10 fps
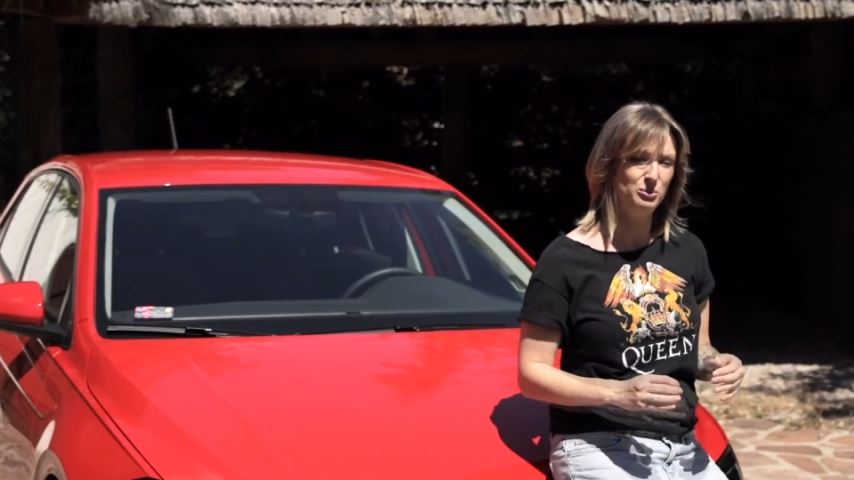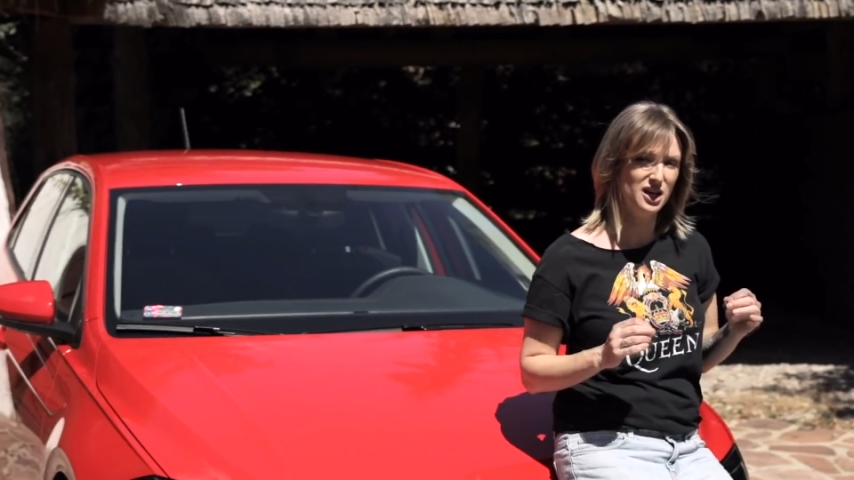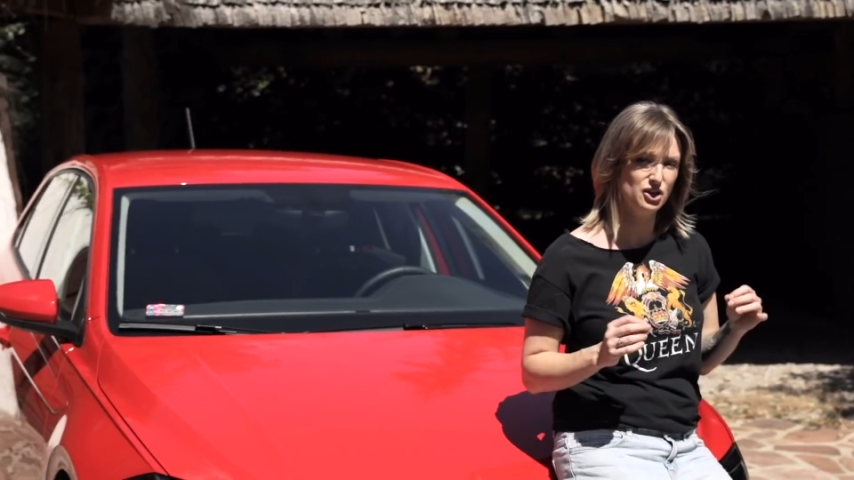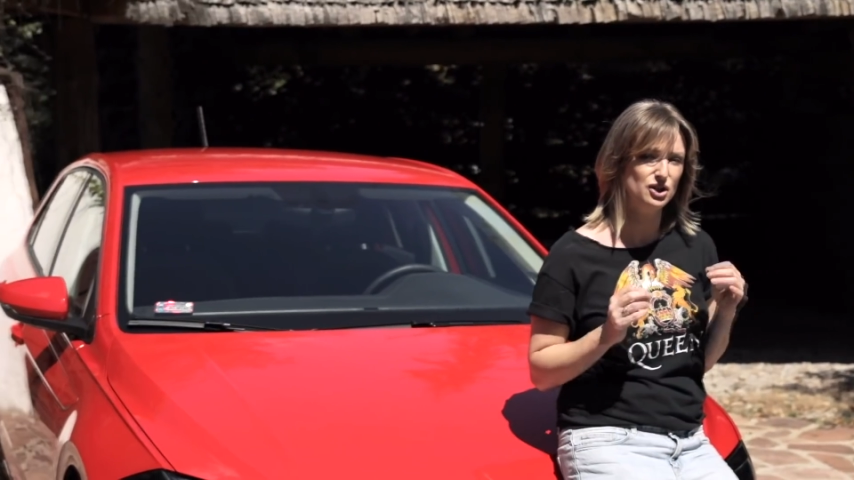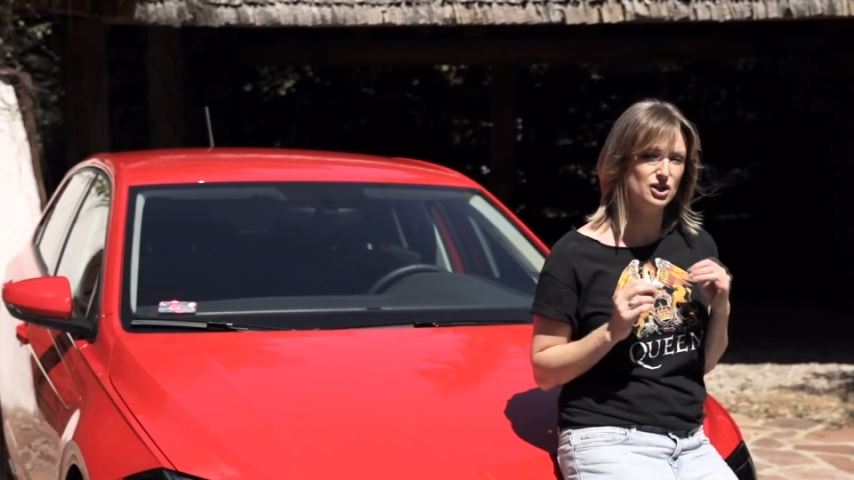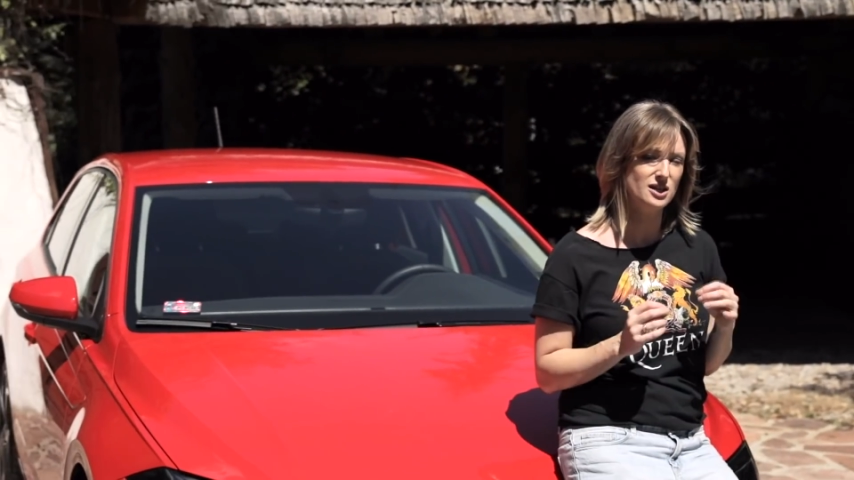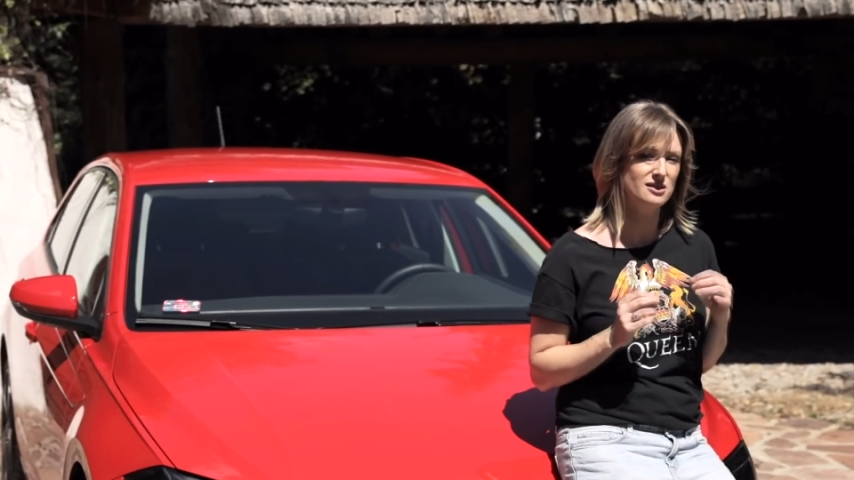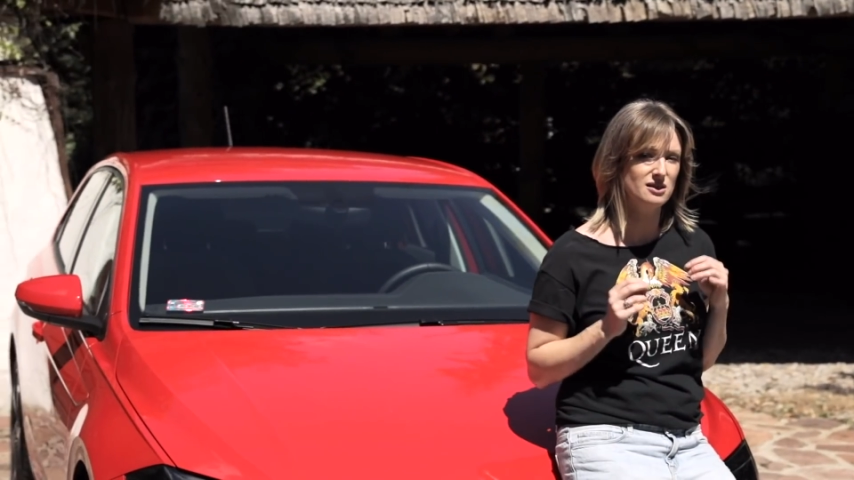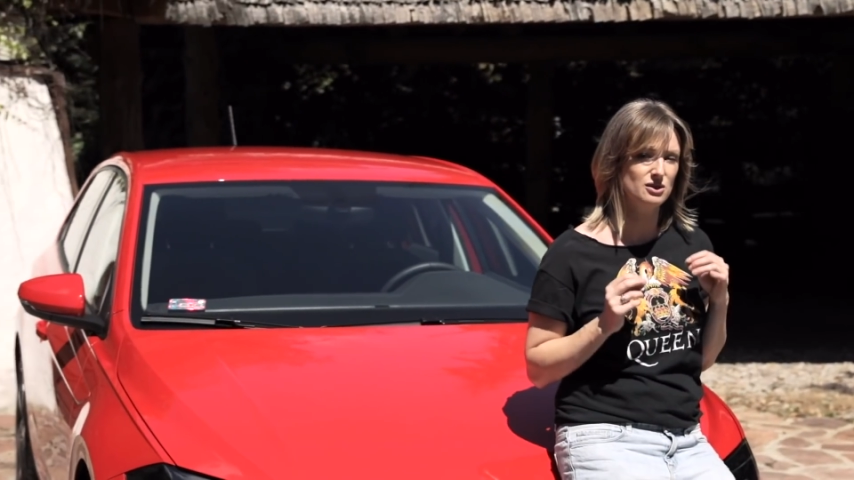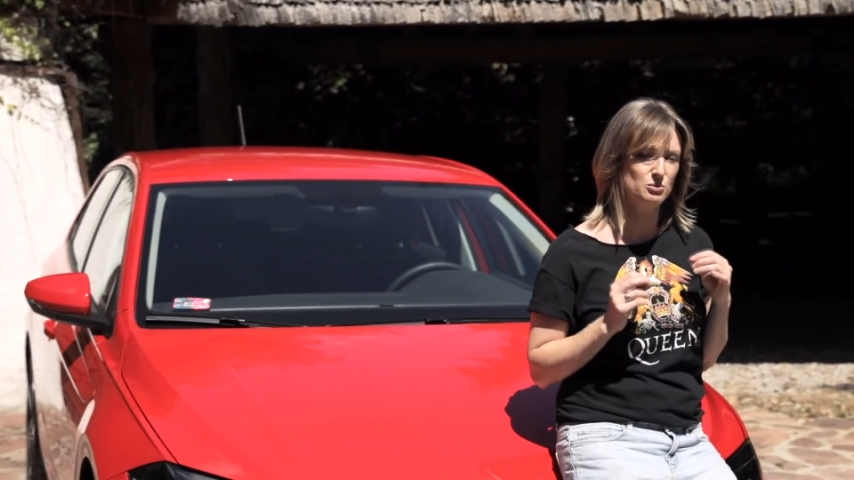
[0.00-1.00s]
5
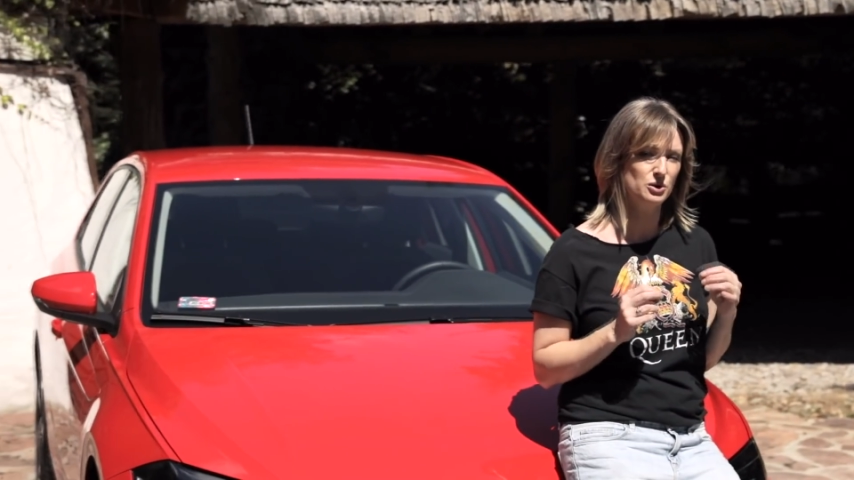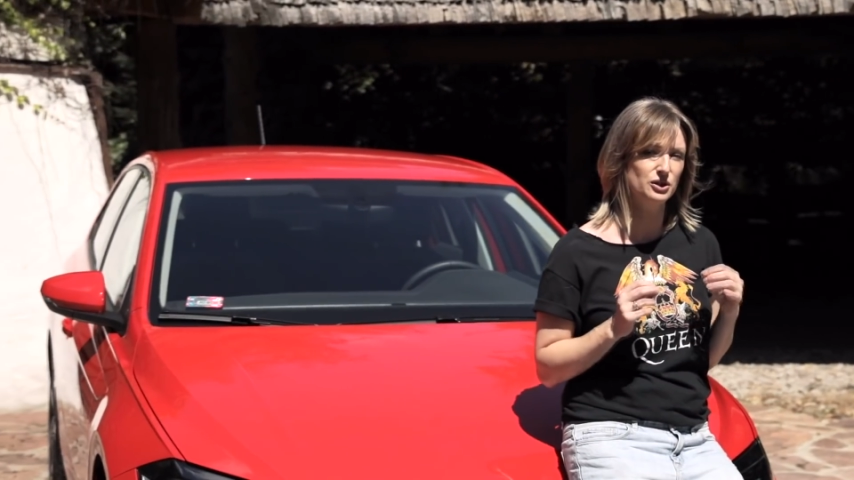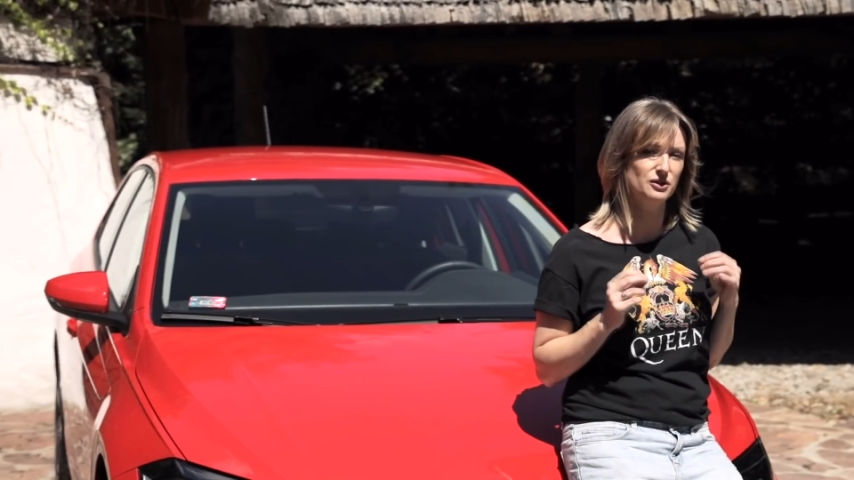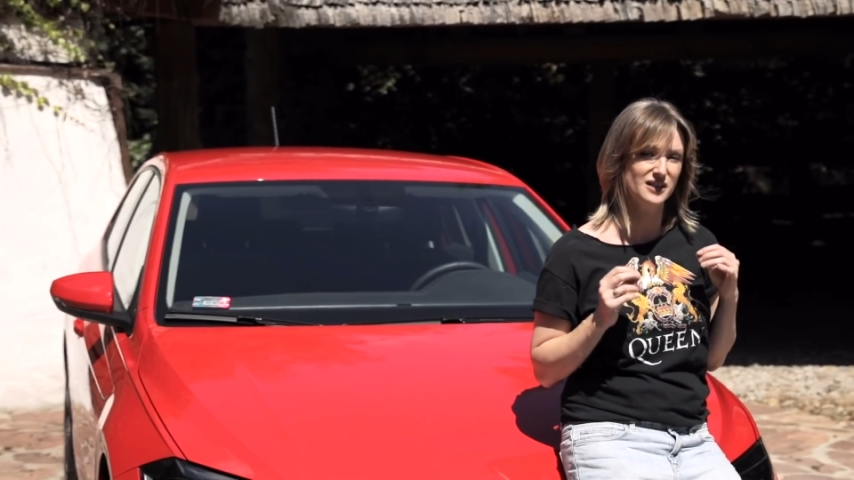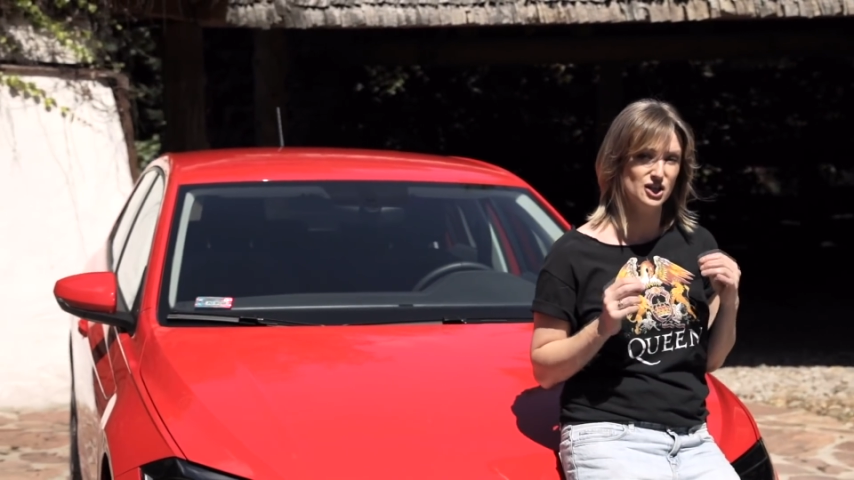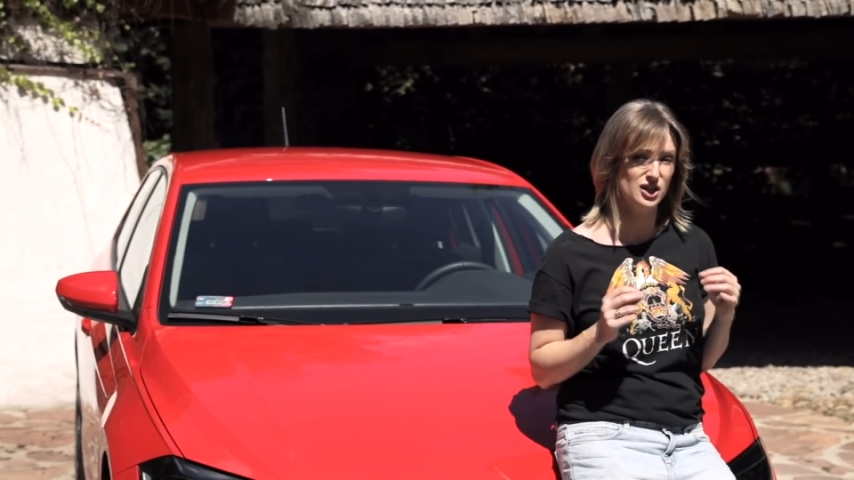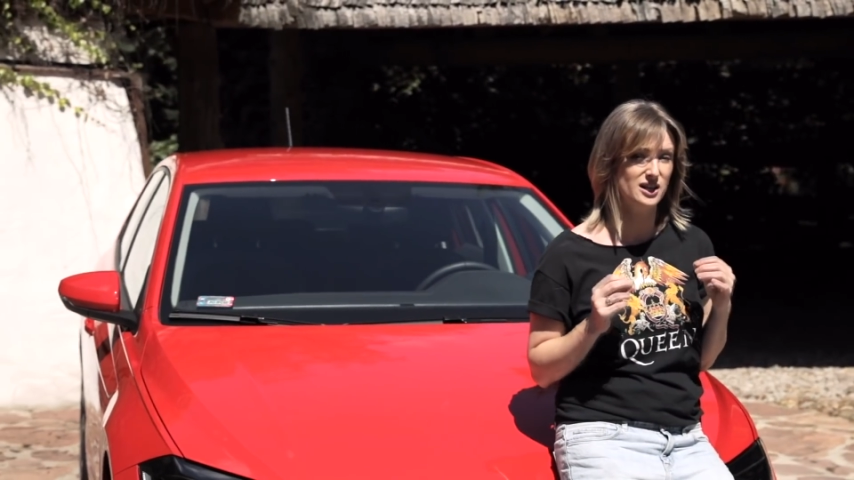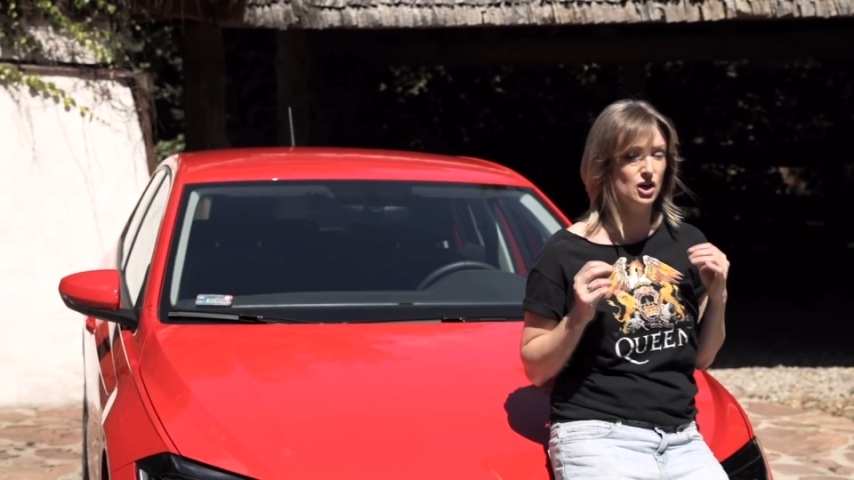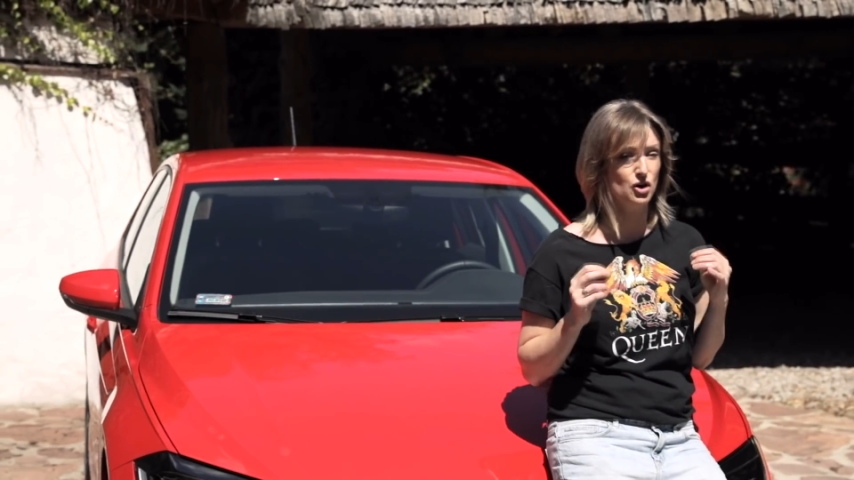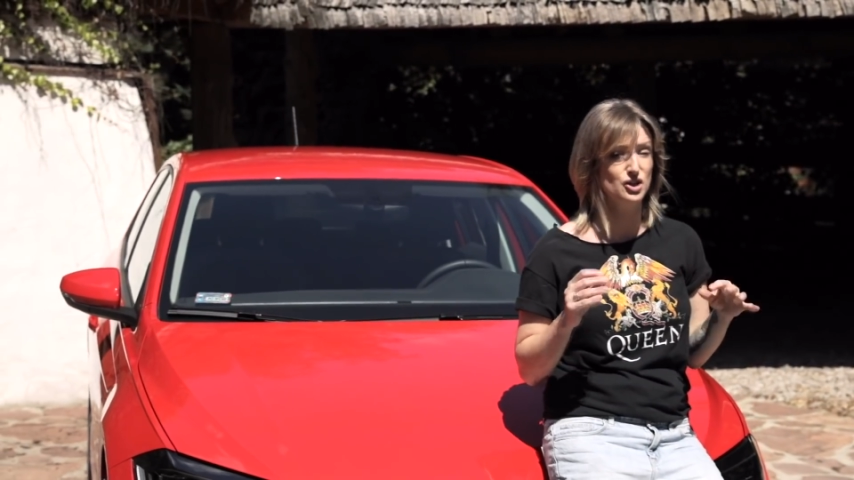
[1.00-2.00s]
tysięcy złotych w
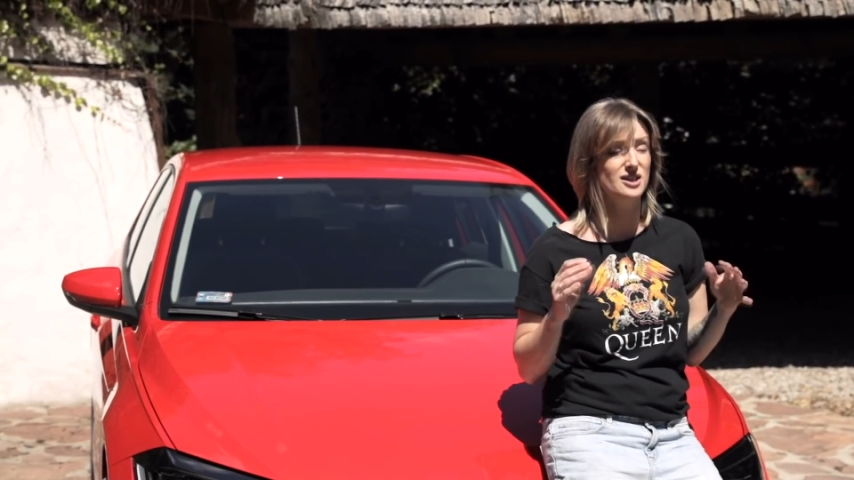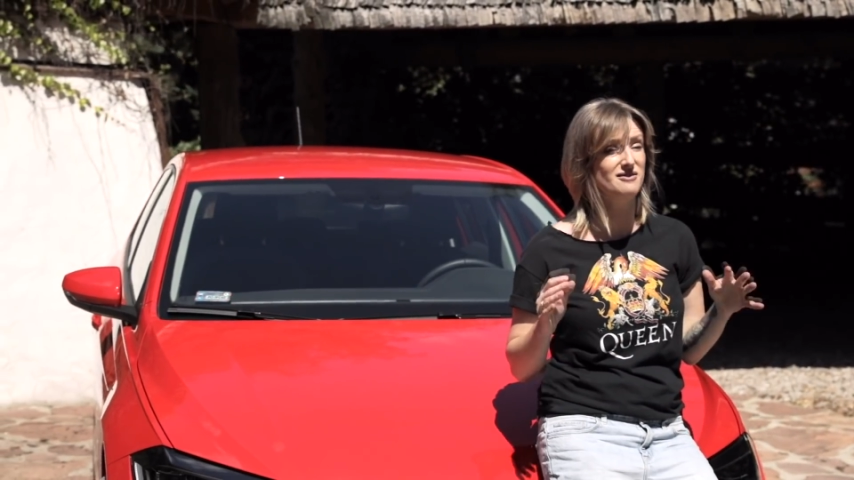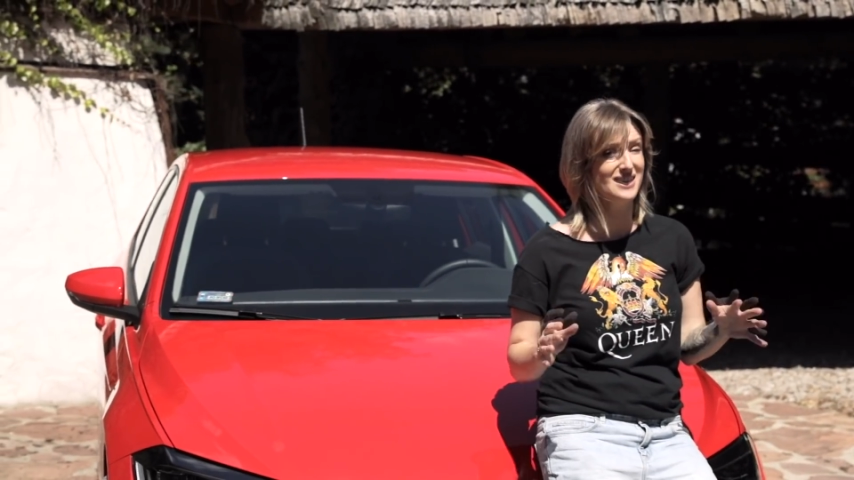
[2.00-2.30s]
kieszeni rocznie